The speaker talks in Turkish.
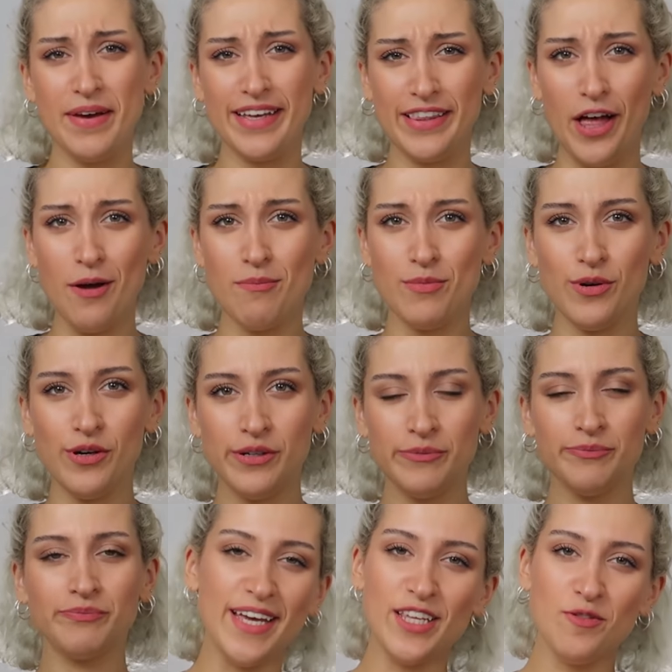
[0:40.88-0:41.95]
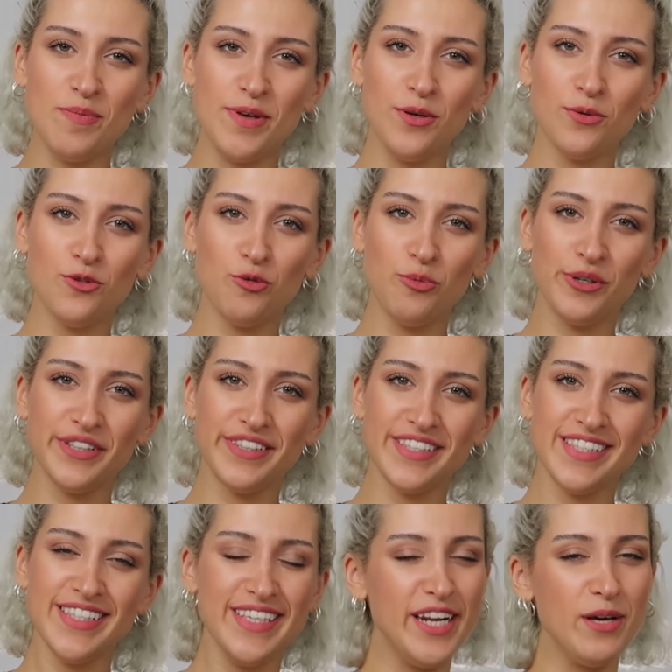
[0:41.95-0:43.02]
ne demek lan bu? Yeni yetme
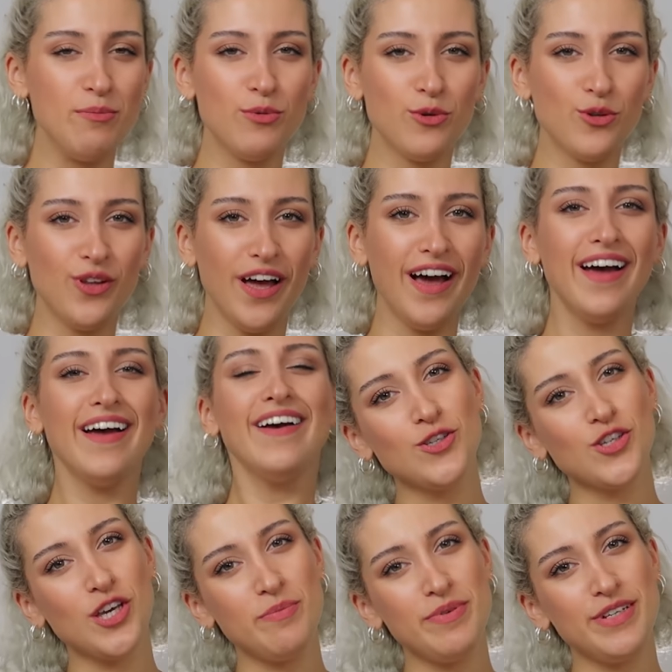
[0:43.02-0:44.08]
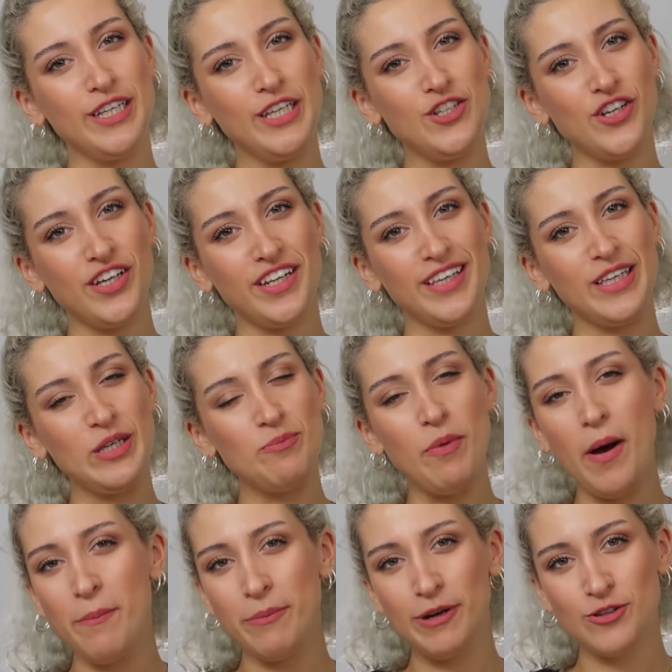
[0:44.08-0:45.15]
YouTuber'ınız yine burada. Bambaşka bir
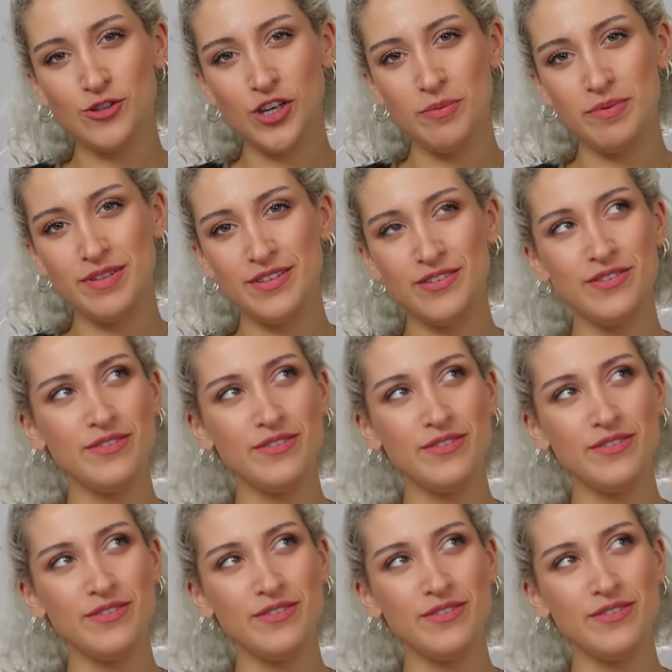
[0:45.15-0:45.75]
içerik, bambaşka